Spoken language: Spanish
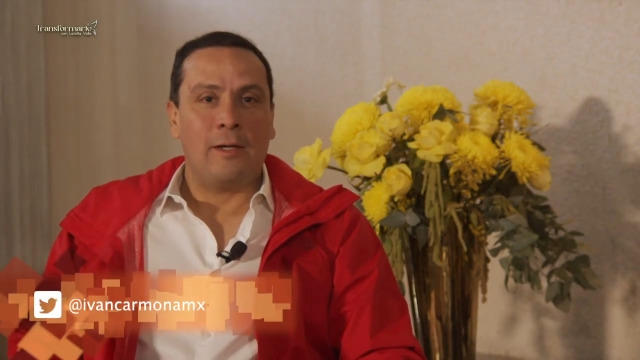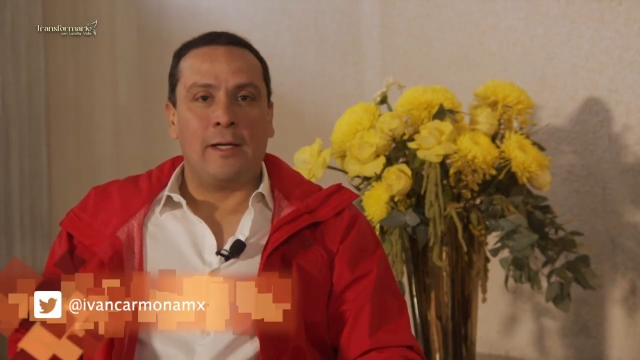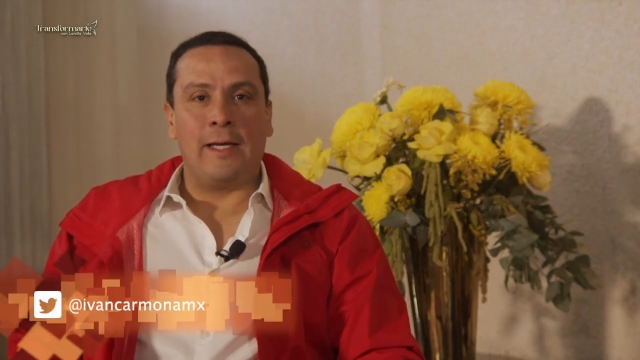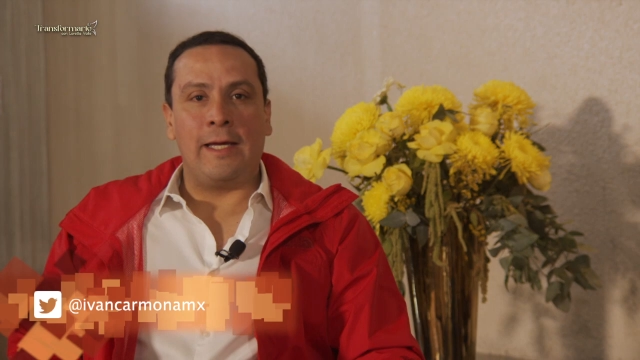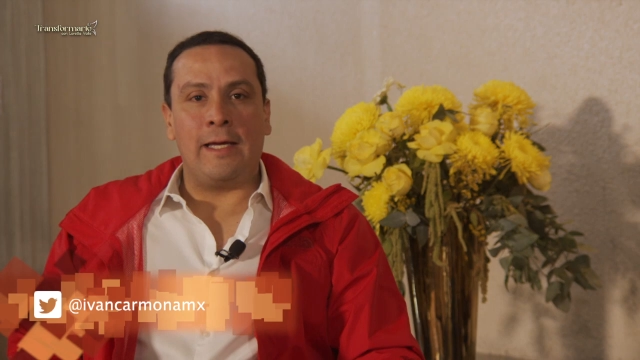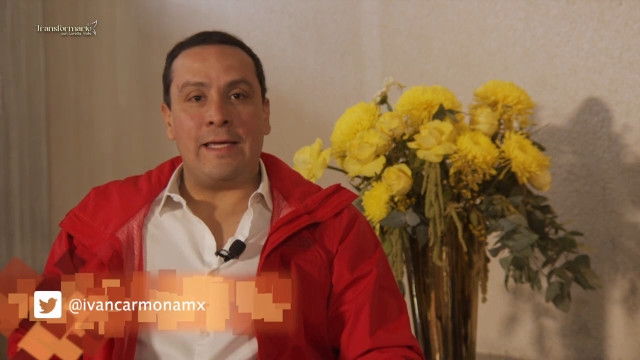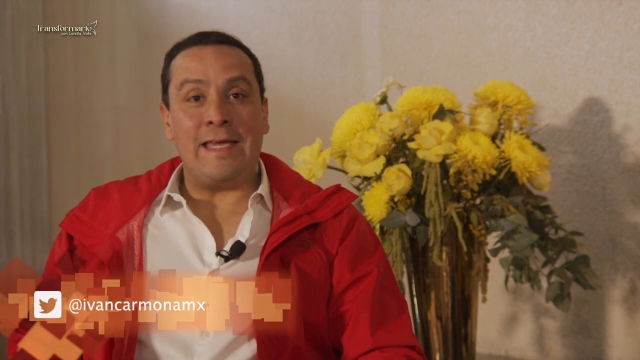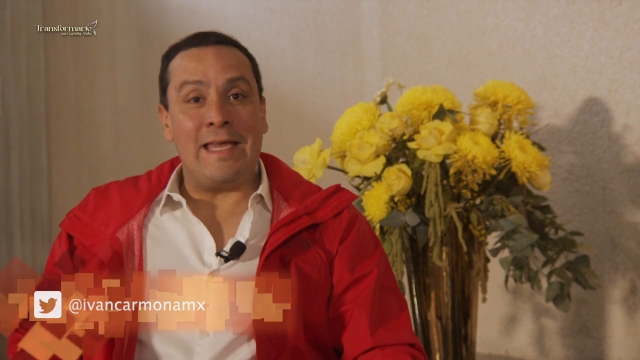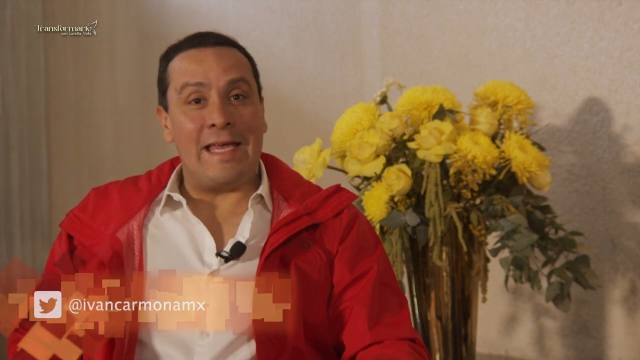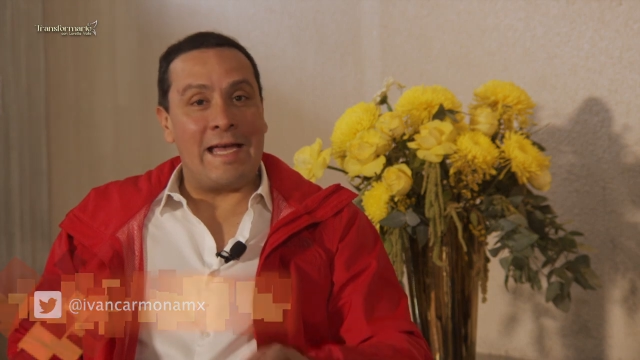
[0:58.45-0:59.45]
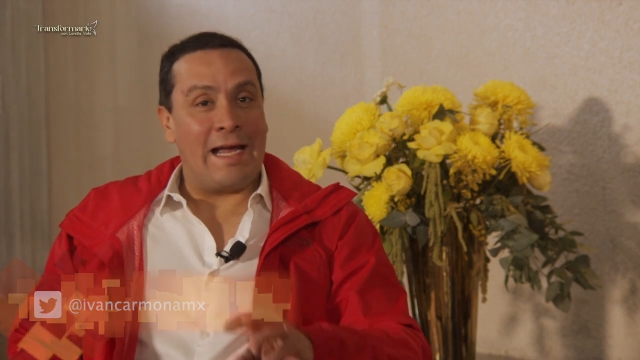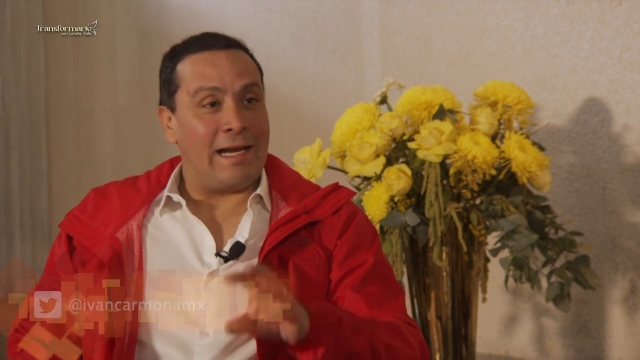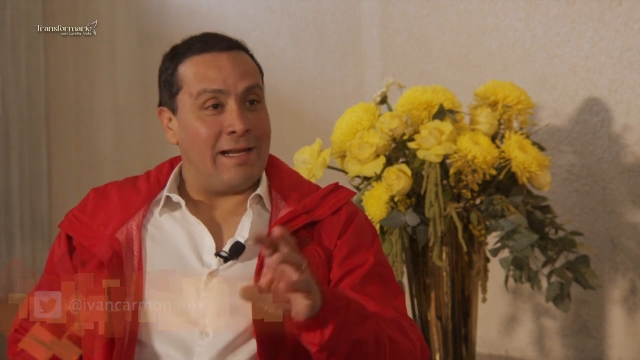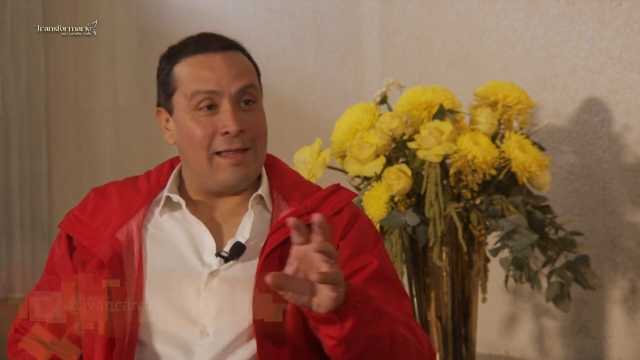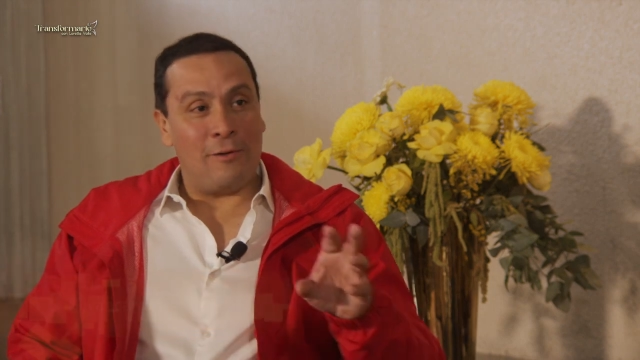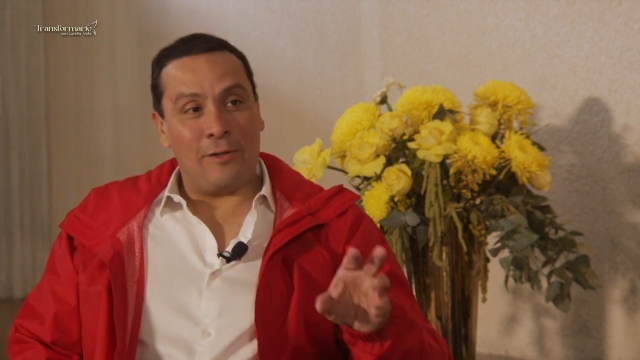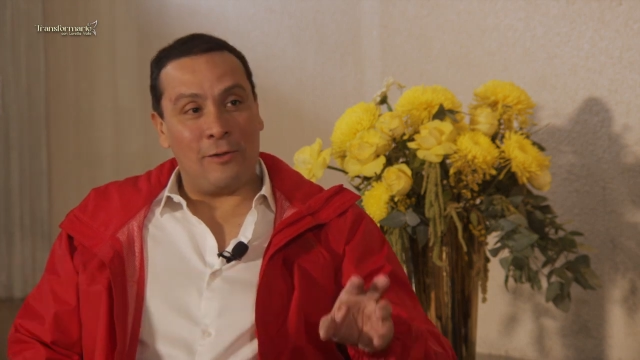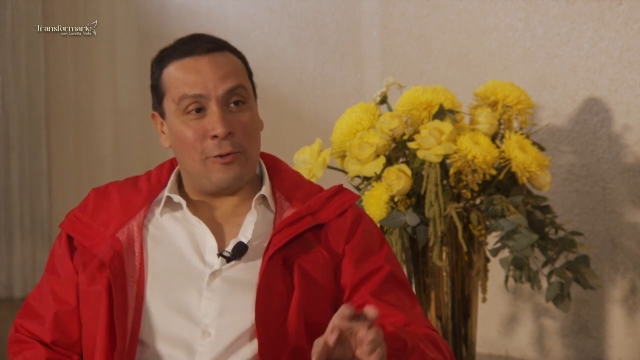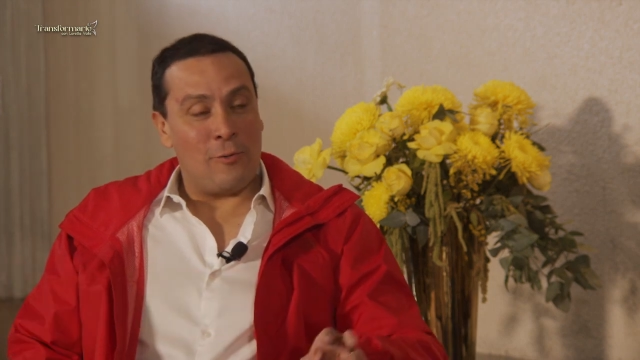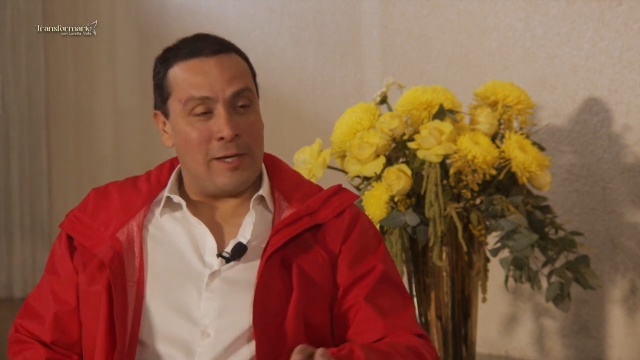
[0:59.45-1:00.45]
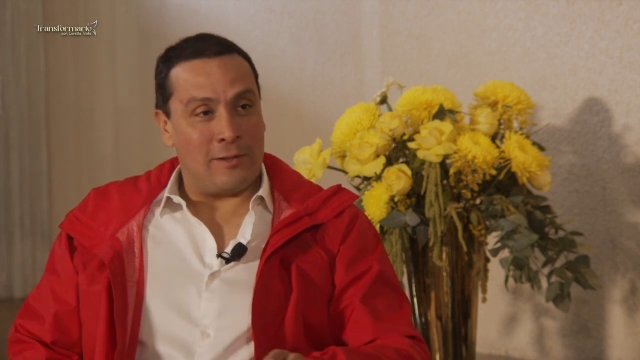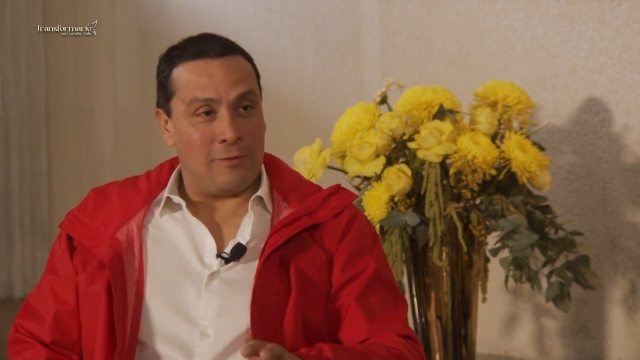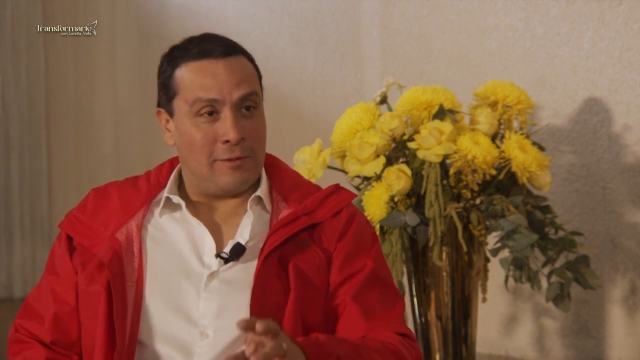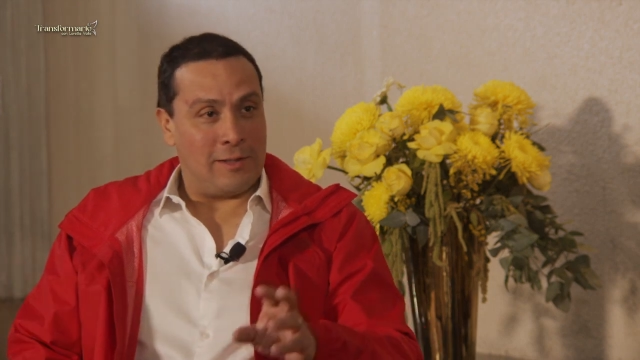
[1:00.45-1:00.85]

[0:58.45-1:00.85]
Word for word: y alrededor de todo esto,